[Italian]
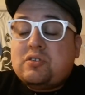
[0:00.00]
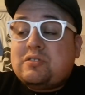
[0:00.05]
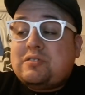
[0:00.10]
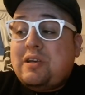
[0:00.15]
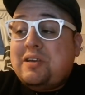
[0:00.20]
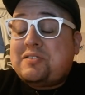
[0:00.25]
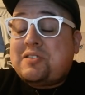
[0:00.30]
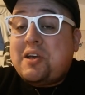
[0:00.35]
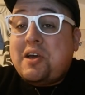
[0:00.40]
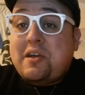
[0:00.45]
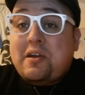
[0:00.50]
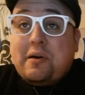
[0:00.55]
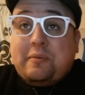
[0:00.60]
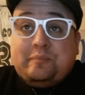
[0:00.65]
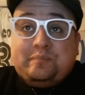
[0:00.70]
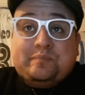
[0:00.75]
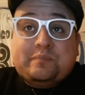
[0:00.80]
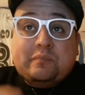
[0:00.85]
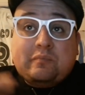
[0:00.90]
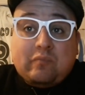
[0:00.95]
stasera
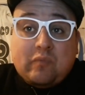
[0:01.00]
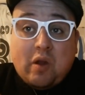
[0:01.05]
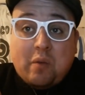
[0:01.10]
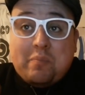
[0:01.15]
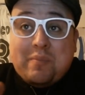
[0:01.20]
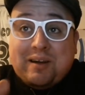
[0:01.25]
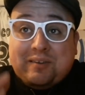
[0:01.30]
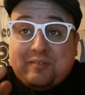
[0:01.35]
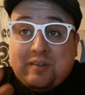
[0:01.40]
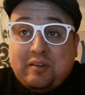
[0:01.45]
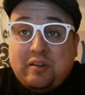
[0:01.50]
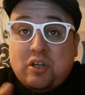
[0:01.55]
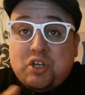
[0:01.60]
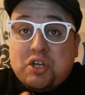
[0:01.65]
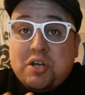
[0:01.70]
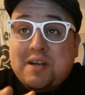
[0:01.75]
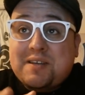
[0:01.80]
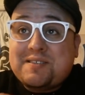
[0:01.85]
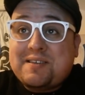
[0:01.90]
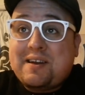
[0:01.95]
martedì
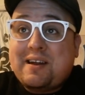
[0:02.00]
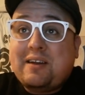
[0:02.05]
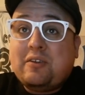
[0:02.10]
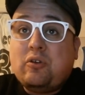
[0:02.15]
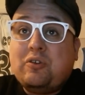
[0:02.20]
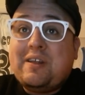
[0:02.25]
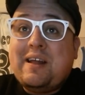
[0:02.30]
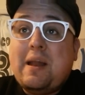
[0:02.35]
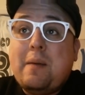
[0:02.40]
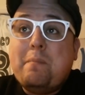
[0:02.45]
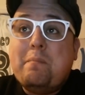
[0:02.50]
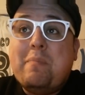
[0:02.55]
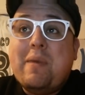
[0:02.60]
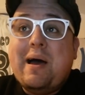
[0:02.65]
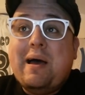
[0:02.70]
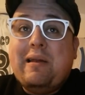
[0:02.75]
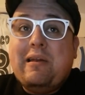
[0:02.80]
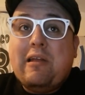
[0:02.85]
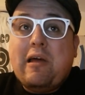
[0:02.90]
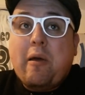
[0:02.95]
ce ne saranno delle
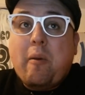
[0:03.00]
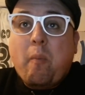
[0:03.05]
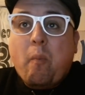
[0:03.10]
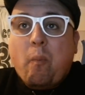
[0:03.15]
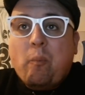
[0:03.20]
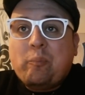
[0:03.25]
belle